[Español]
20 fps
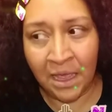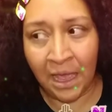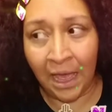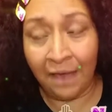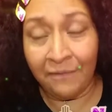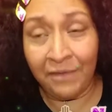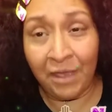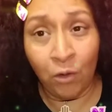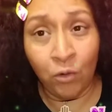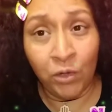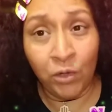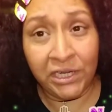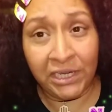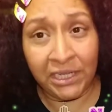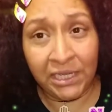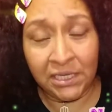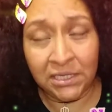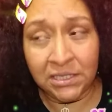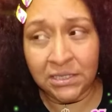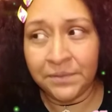había un
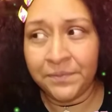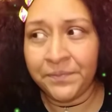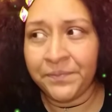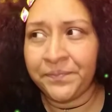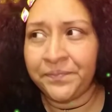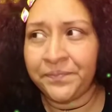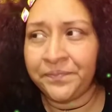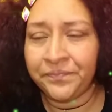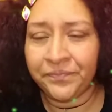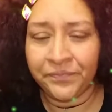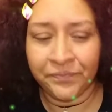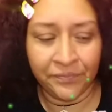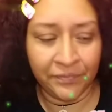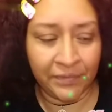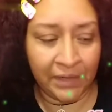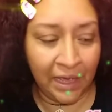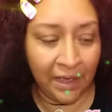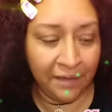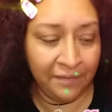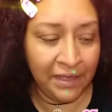gris,
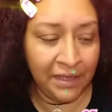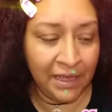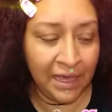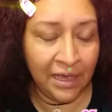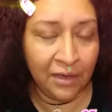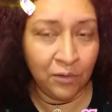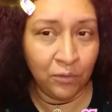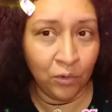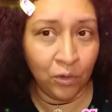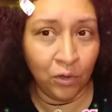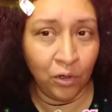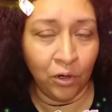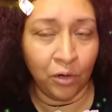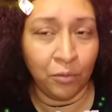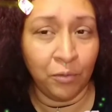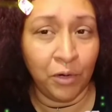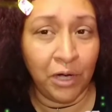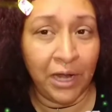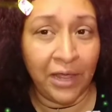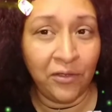había un
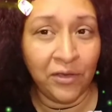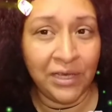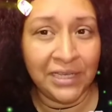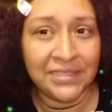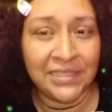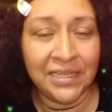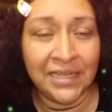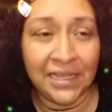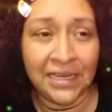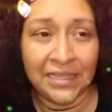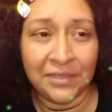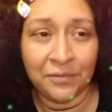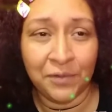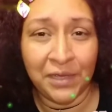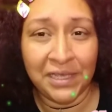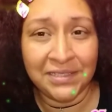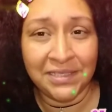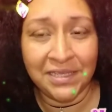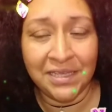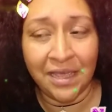color morado que es el que les
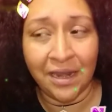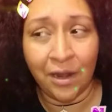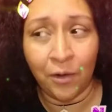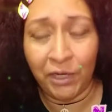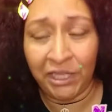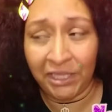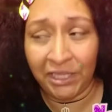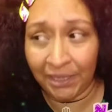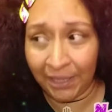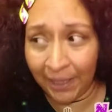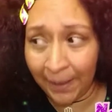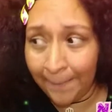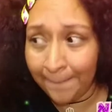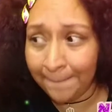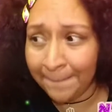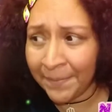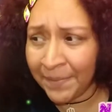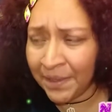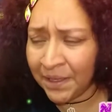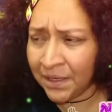voy a enseñar ahorita.
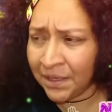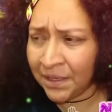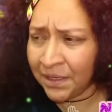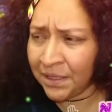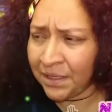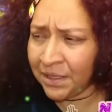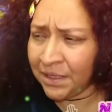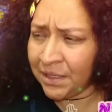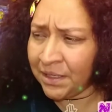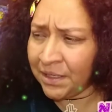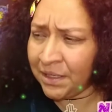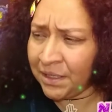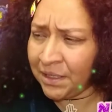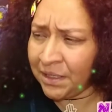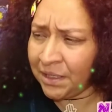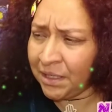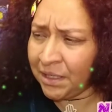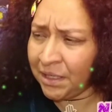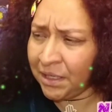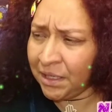
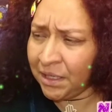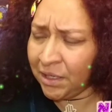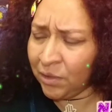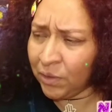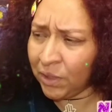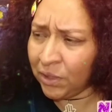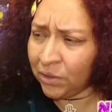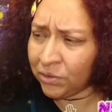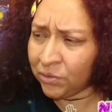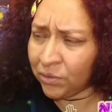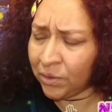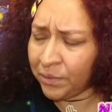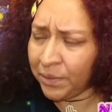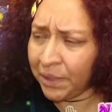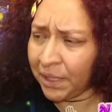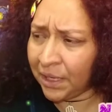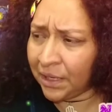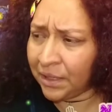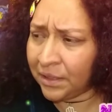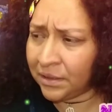¿Y cuál otro
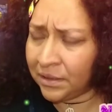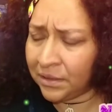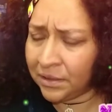había?